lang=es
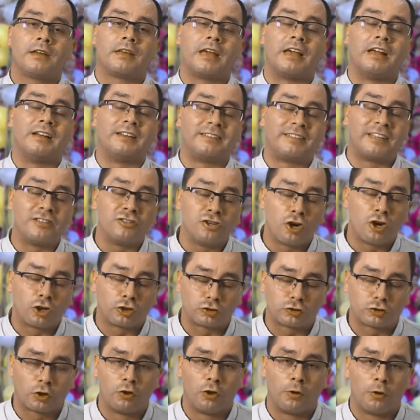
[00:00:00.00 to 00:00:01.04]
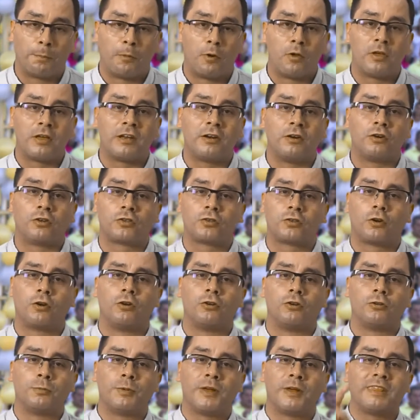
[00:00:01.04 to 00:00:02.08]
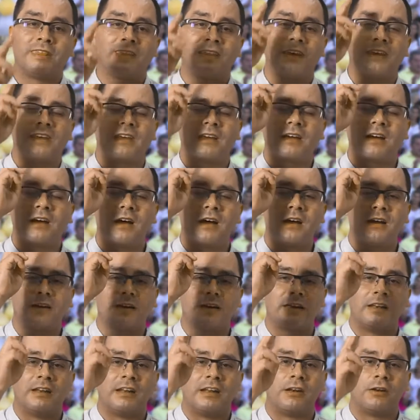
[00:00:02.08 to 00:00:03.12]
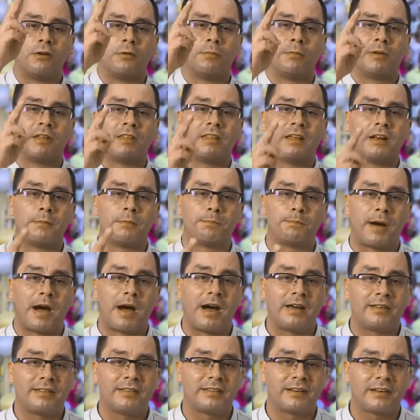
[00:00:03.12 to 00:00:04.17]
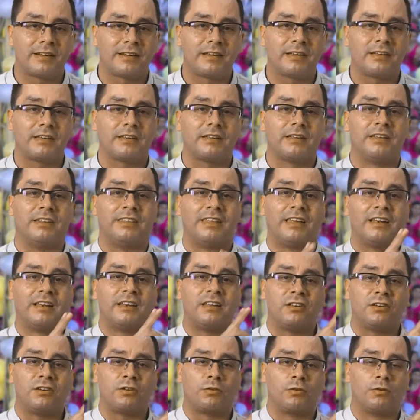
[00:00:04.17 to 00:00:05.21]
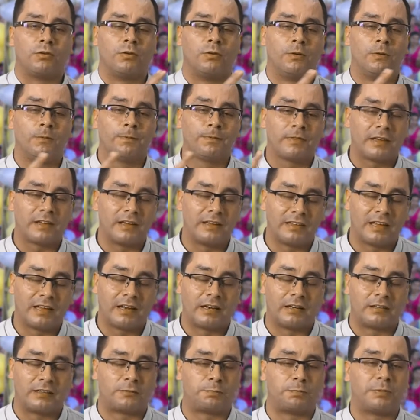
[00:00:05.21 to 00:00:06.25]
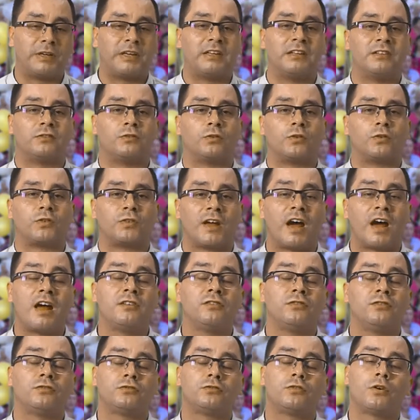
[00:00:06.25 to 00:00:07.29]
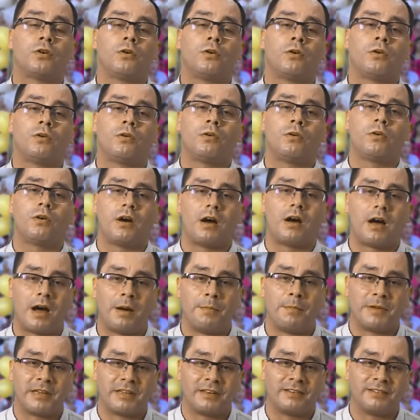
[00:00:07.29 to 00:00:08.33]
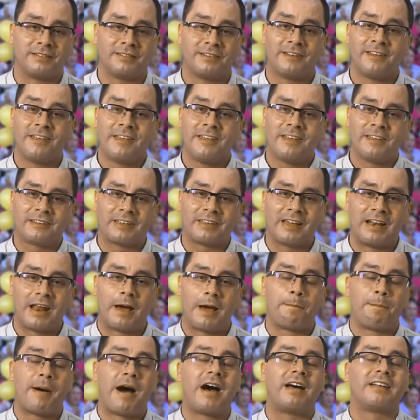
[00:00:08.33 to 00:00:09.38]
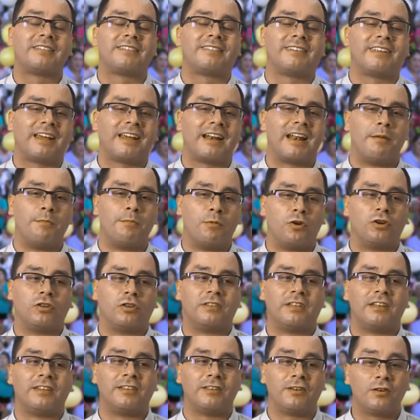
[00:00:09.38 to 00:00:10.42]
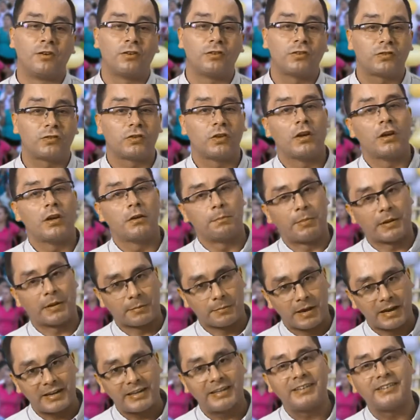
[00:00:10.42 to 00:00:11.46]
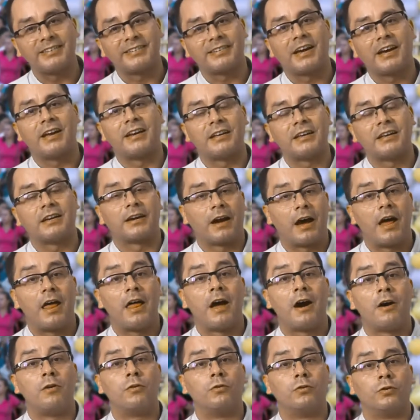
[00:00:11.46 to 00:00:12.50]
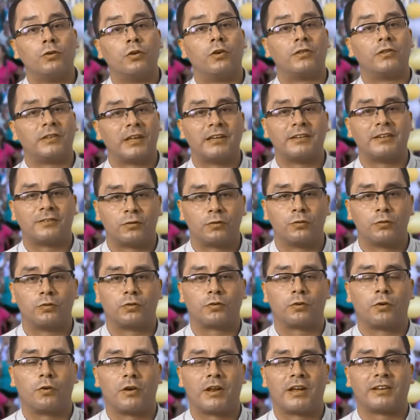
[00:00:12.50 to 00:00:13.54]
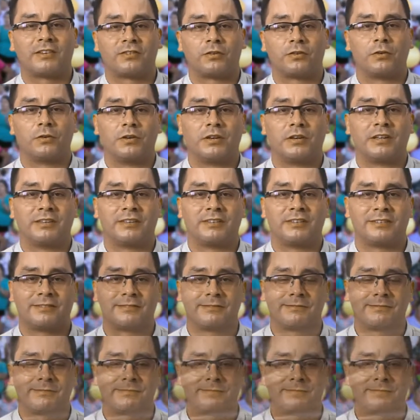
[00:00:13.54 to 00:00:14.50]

Que el Señor Todopoderoso los bendiga en el nombre del Padre y del Hijo y del Espíritu Santo. Amén. Que la paz y el amor de Dios permanezcan en cada uno de sus corazones.